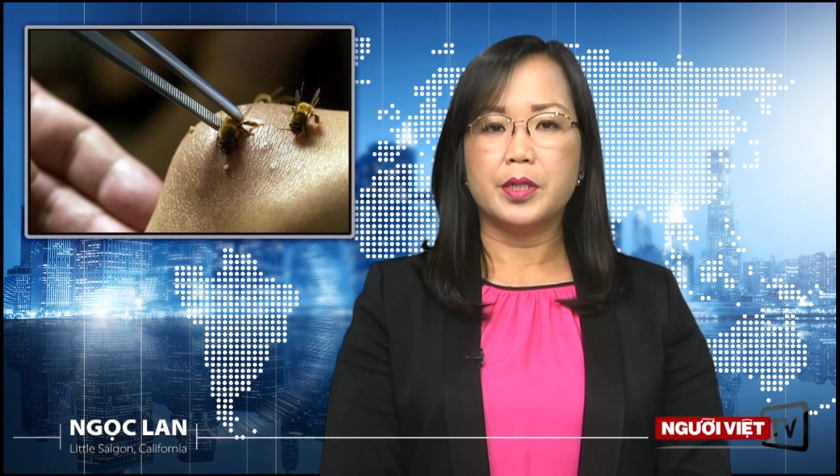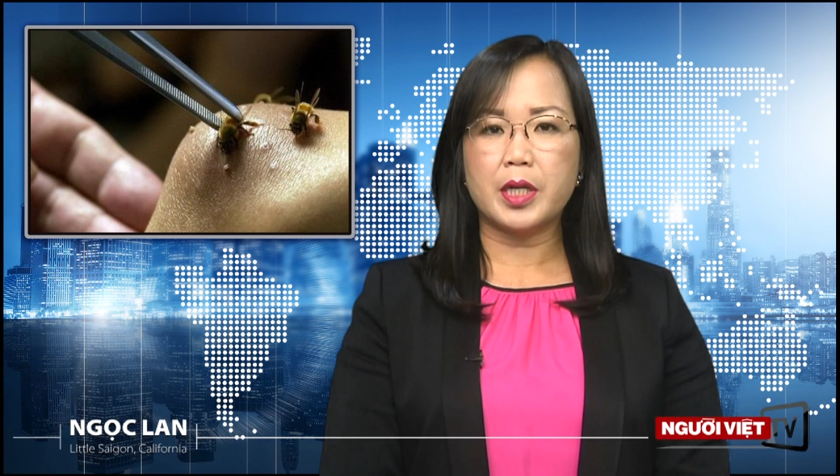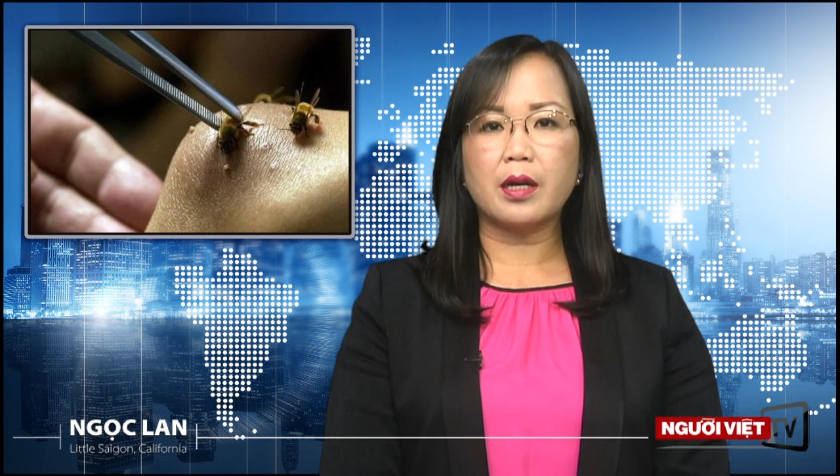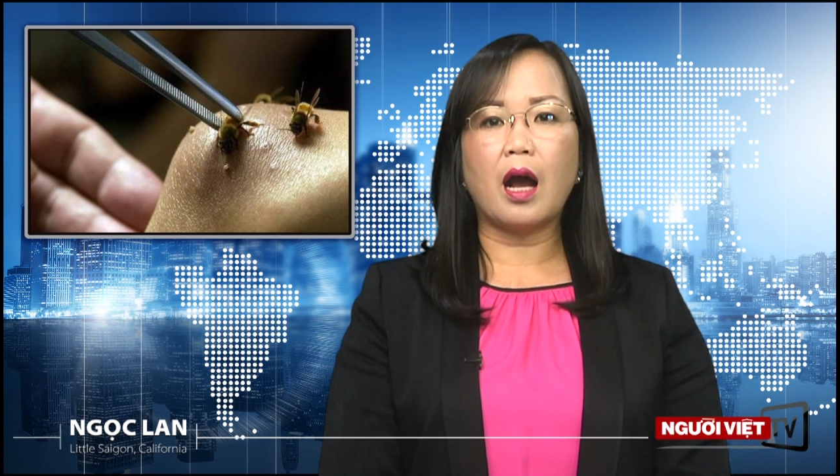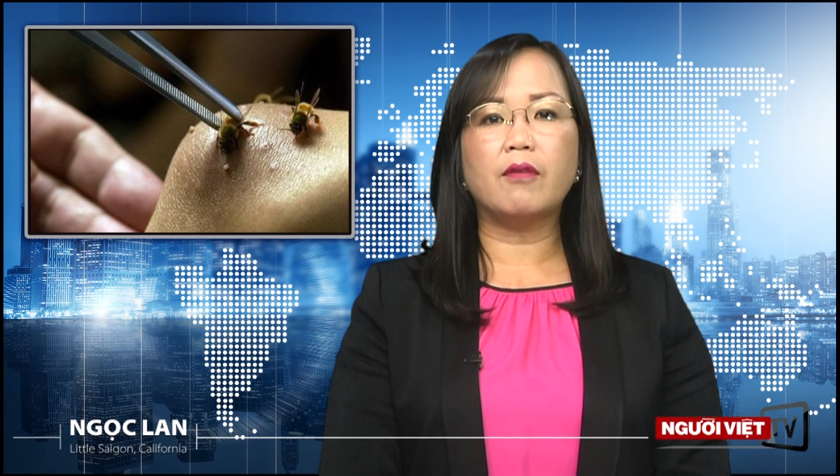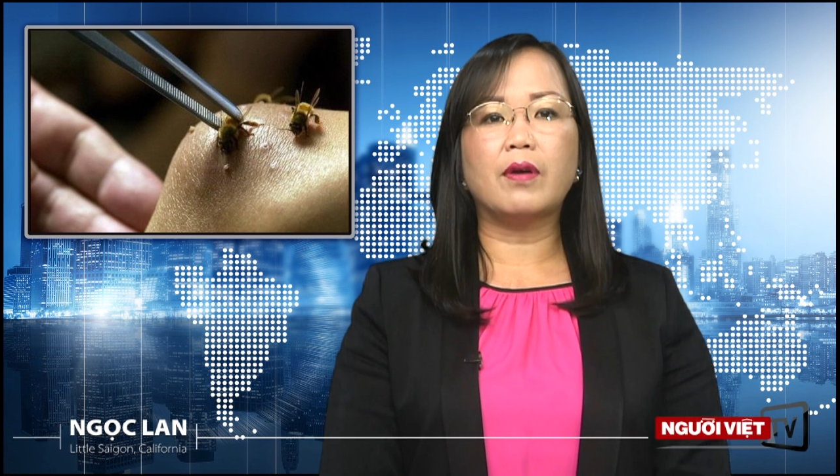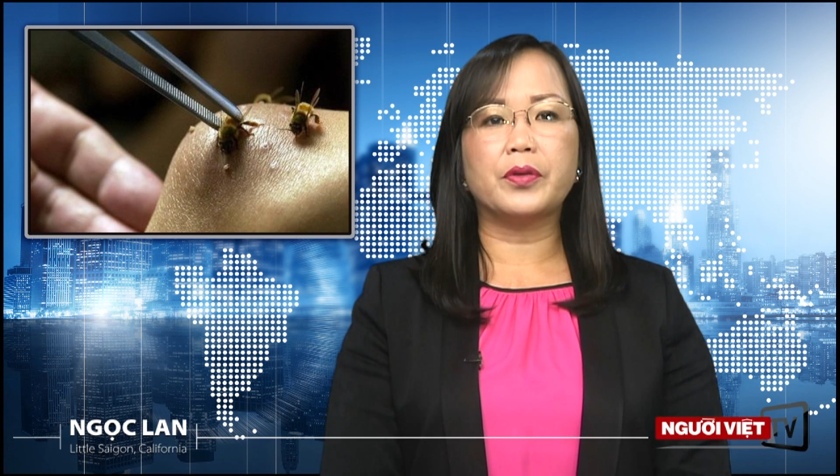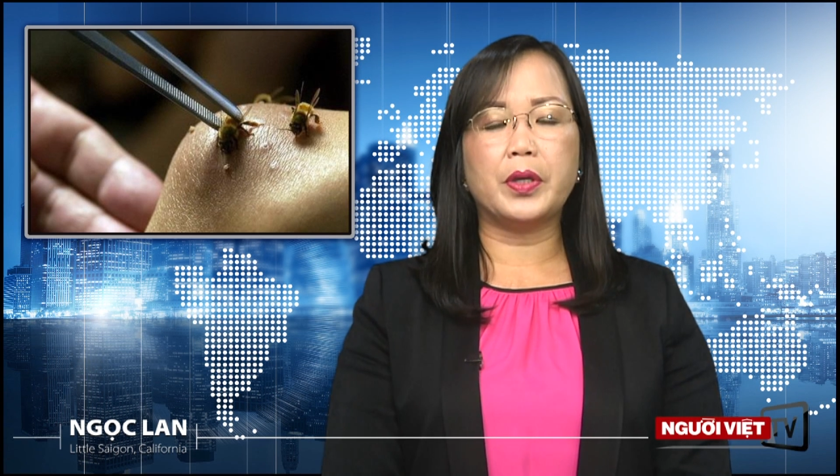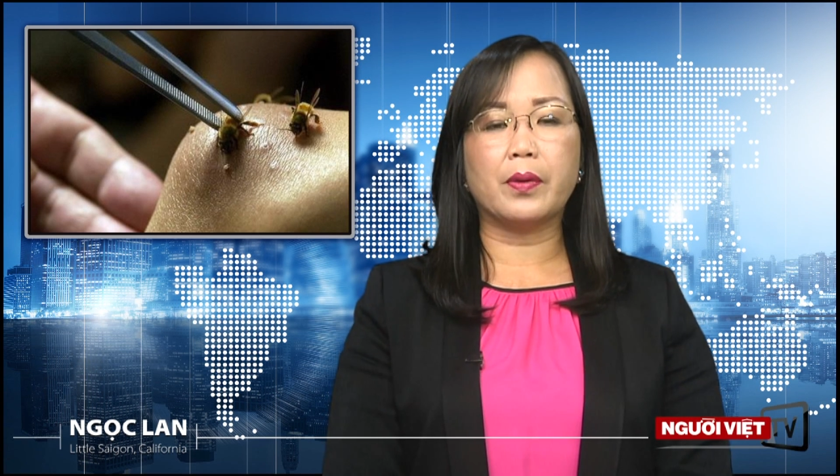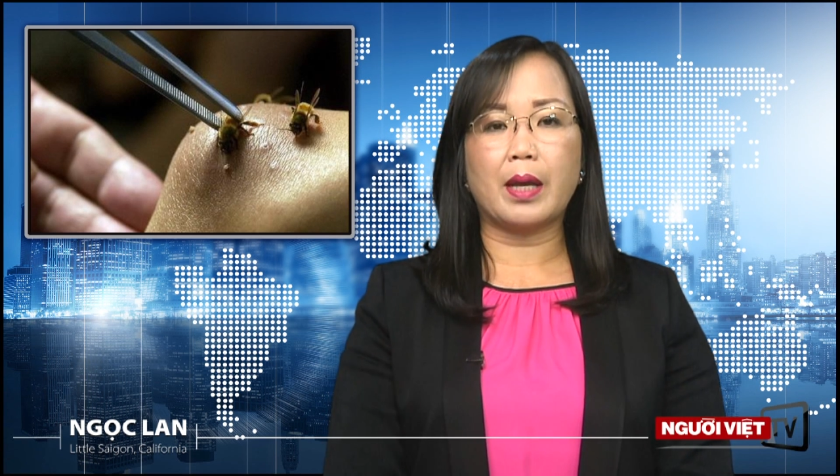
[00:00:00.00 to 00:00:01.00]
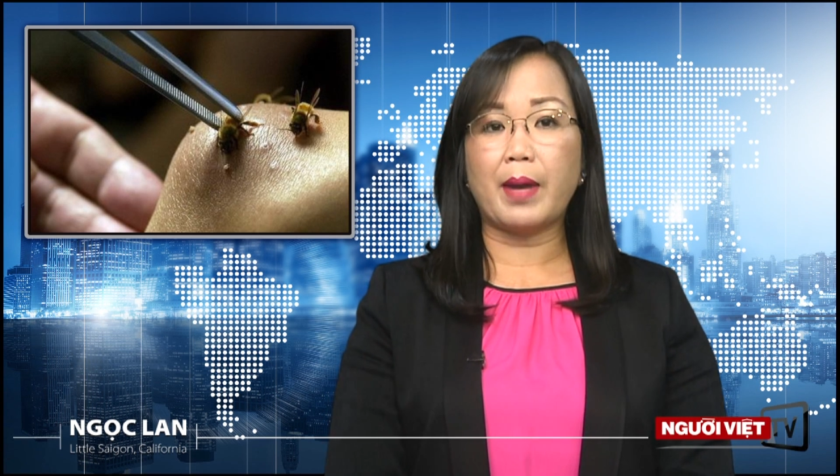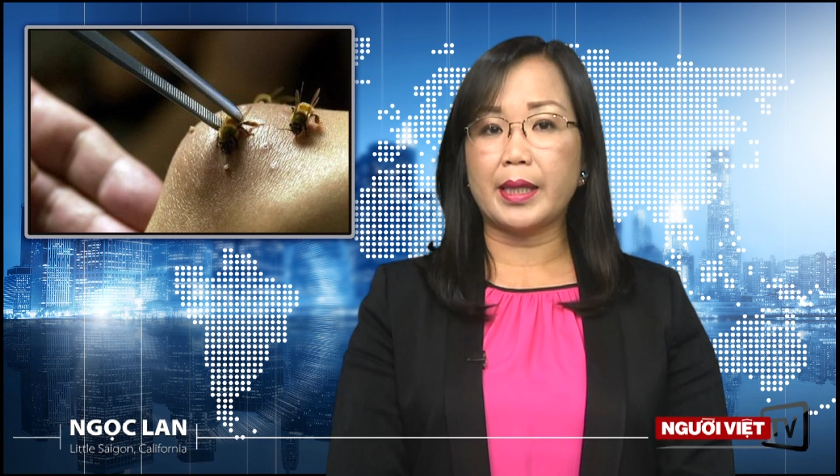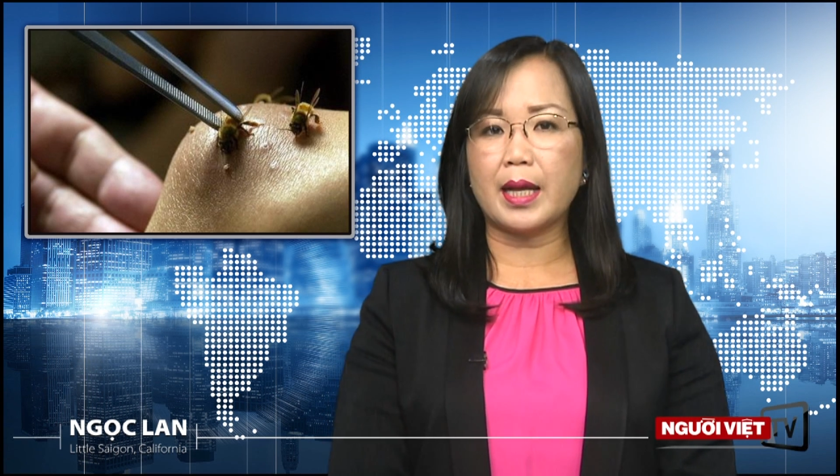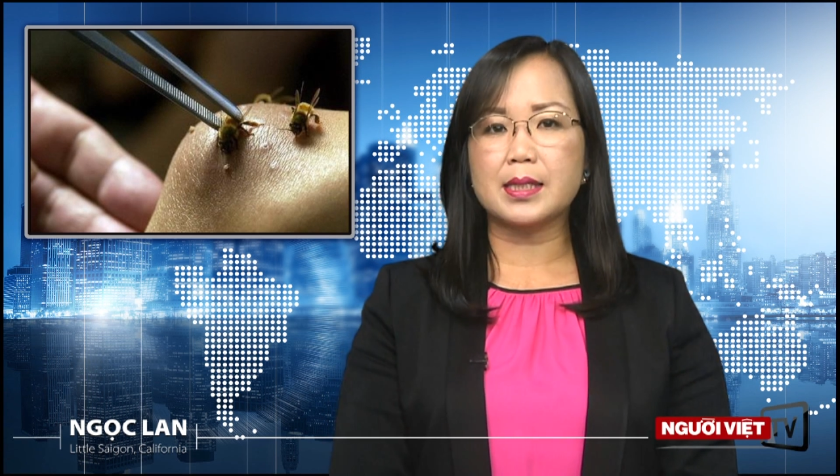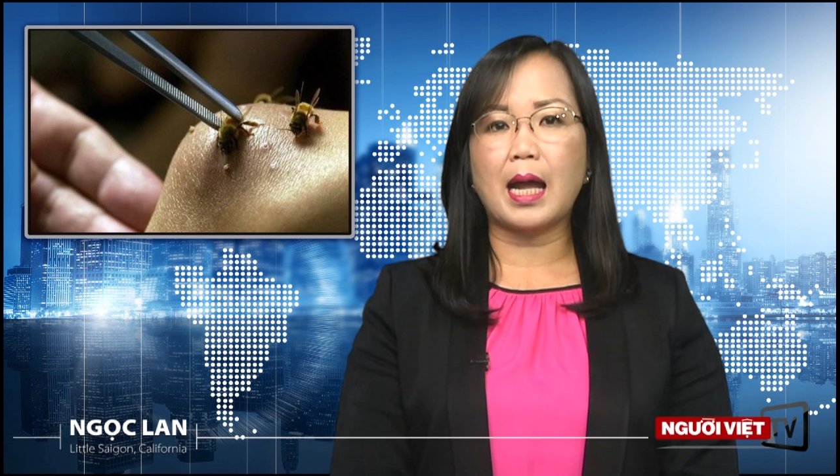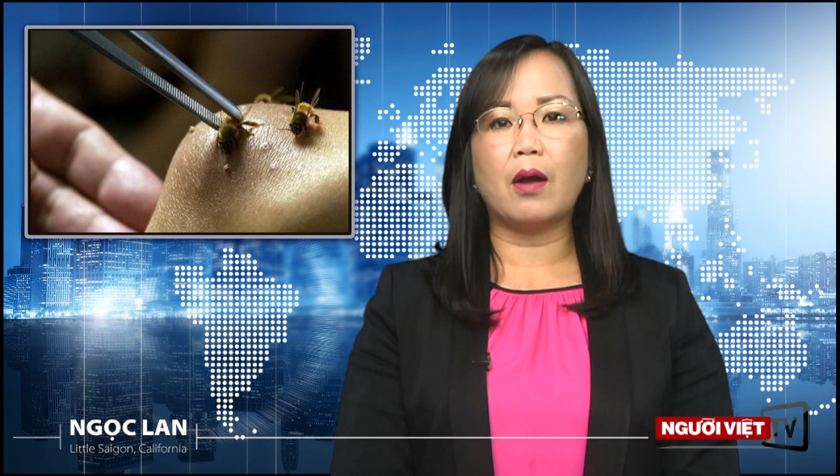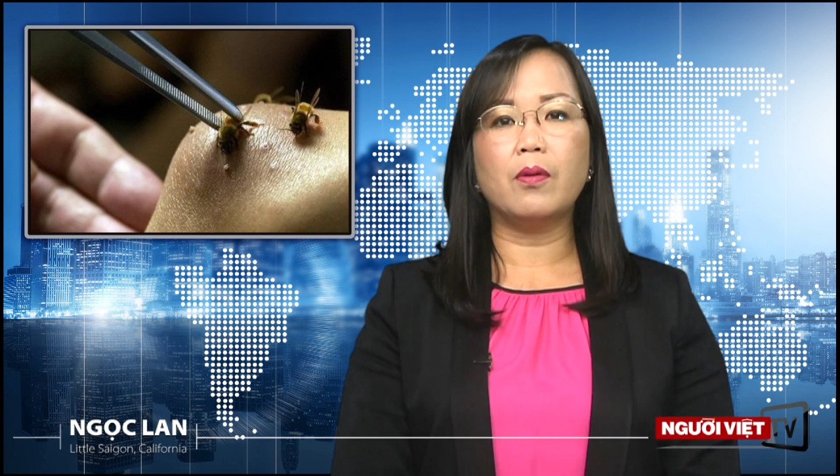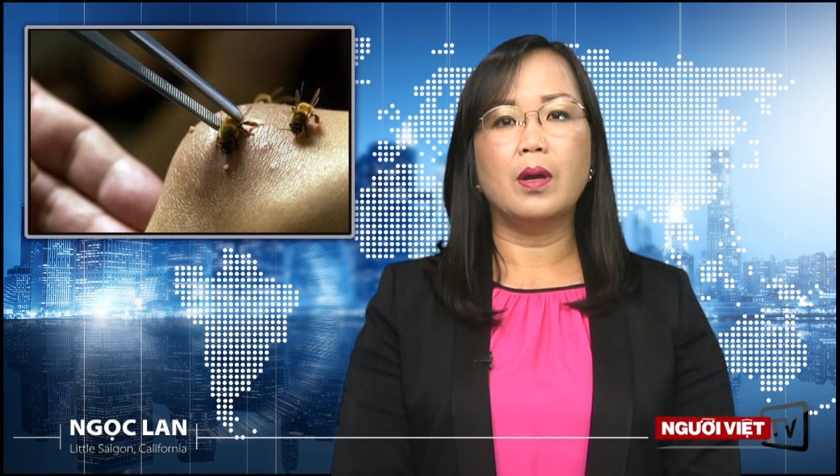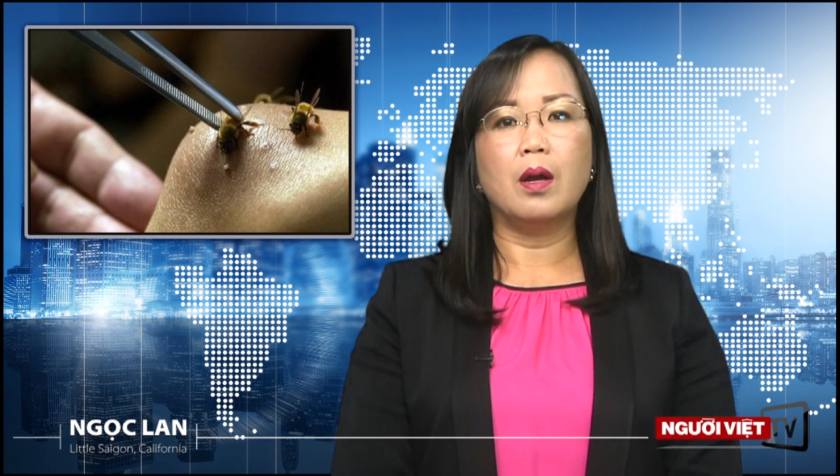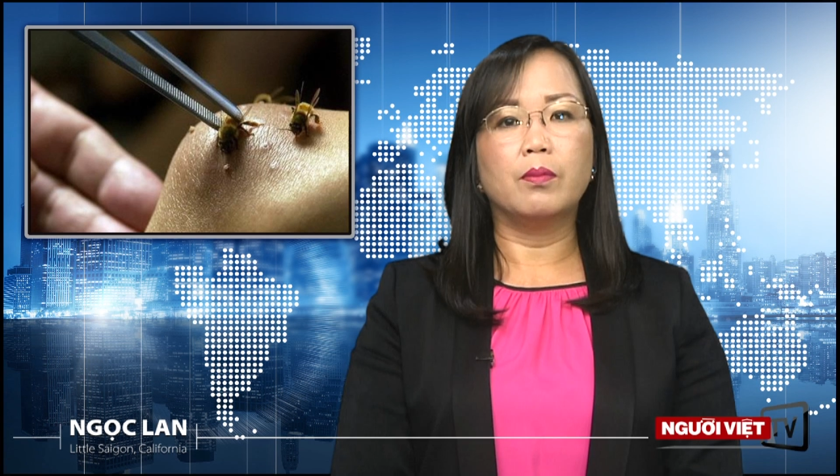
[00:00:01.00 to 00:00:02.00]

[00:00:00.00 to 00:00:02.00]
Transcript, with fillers: Trước đó vào chiều ngày 7 tháng 6,